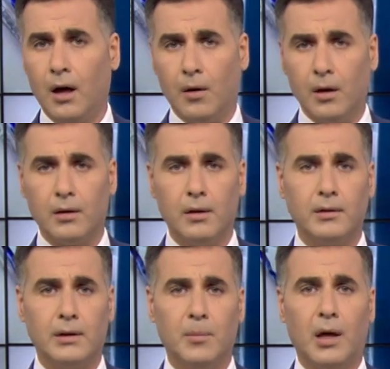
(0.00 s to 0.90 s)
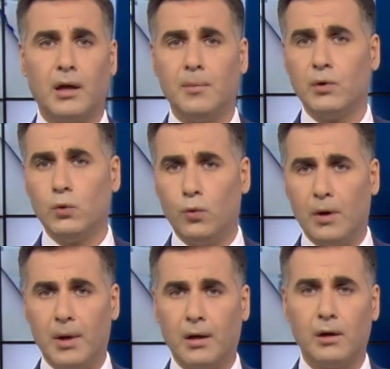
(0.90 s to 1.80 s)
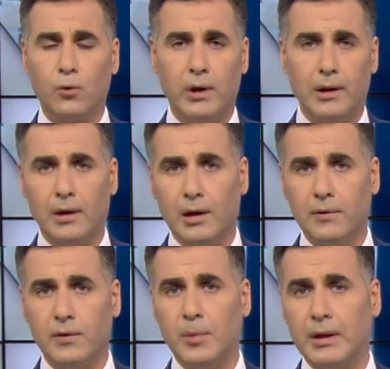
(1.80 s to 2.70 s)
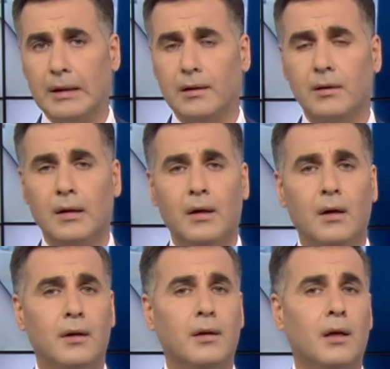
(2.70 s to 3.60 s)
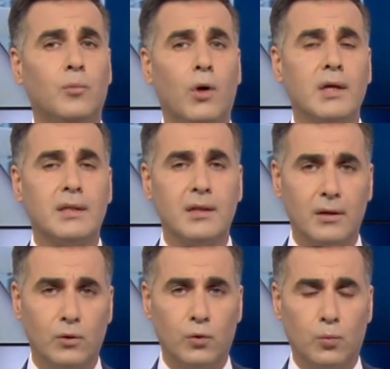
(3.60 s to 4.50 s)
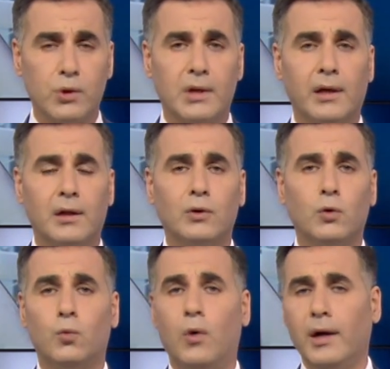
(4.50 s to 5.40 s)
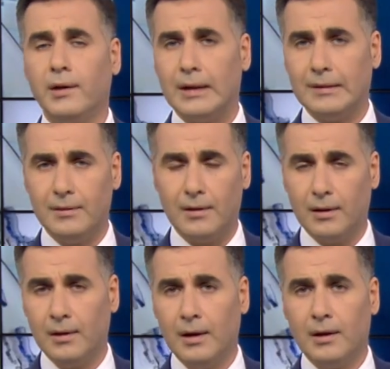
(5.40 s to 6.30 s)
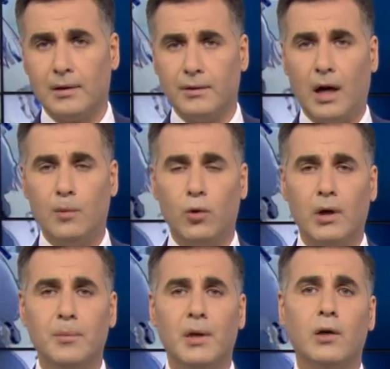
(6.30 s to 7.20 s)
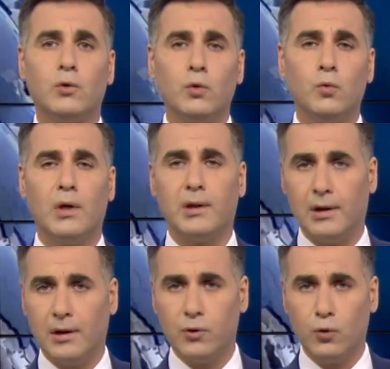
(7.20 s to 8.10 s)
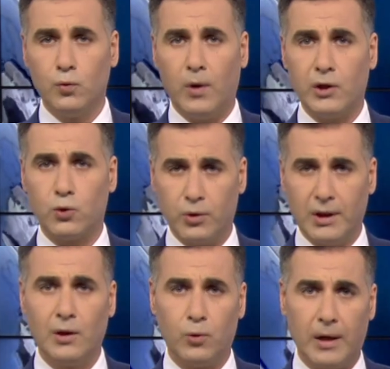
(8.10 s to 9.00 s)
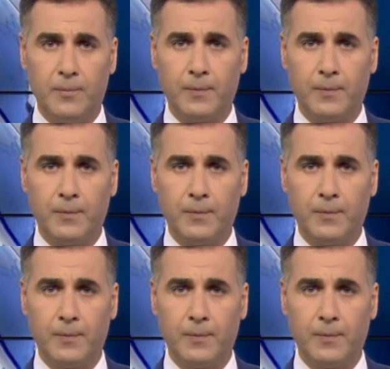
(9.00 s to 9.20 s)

وقالت المحكمة وما قرها لها في بيان إنها مؤسسة مستقلة وحيادية تدعمها 123 دولة